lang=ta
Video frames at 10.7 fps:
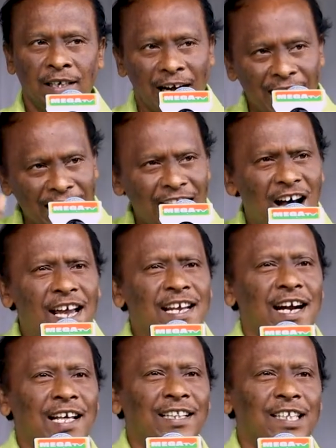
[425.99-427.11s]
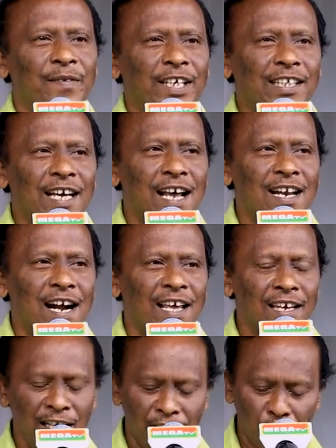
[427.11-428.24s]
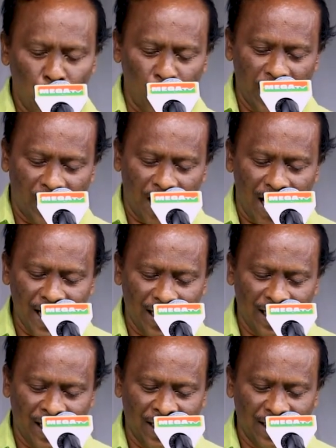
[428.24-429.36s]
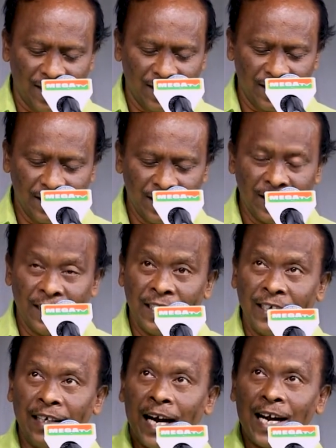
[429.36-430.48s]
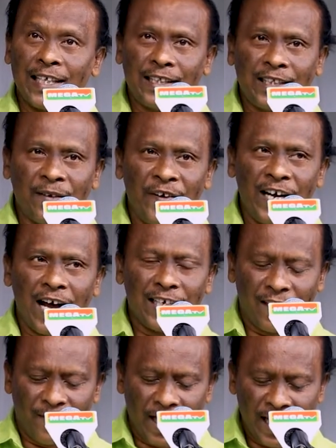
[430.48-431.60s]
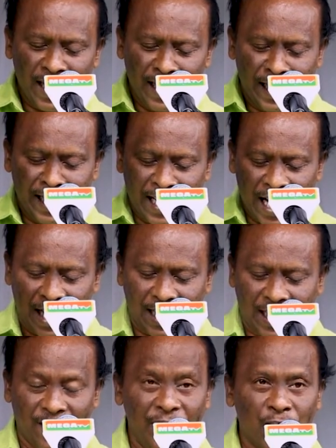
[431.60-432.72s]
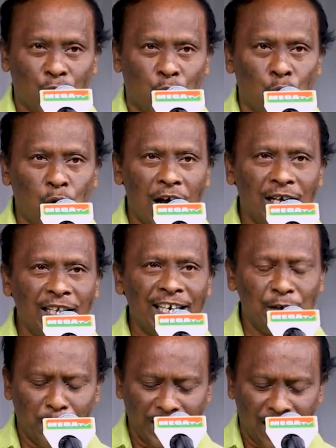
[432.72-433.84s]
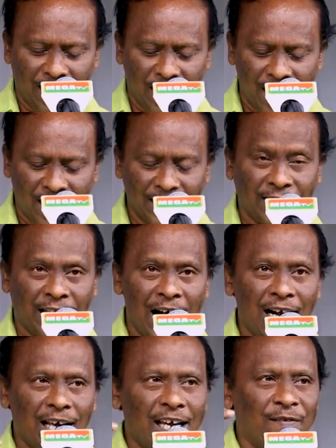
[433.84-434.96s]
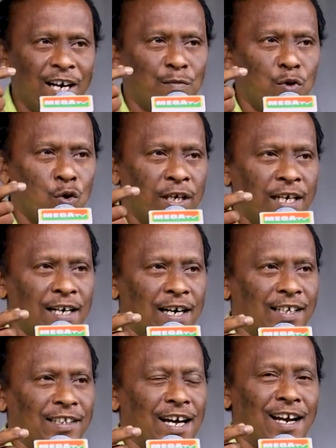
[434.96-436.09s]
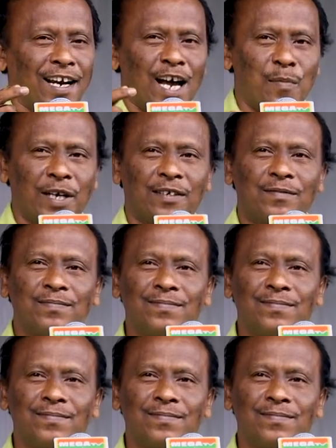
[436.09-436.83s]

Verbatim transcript: நடையாய் நடந்தவன்தான் நடையில் நின்றுயர் நாயகன் நடத்த விடாதவளை இனி நடக்க விடக்கூடாது என்பதற்காக தாடகை வனம் நோக்கி நடந்தான் ராமன்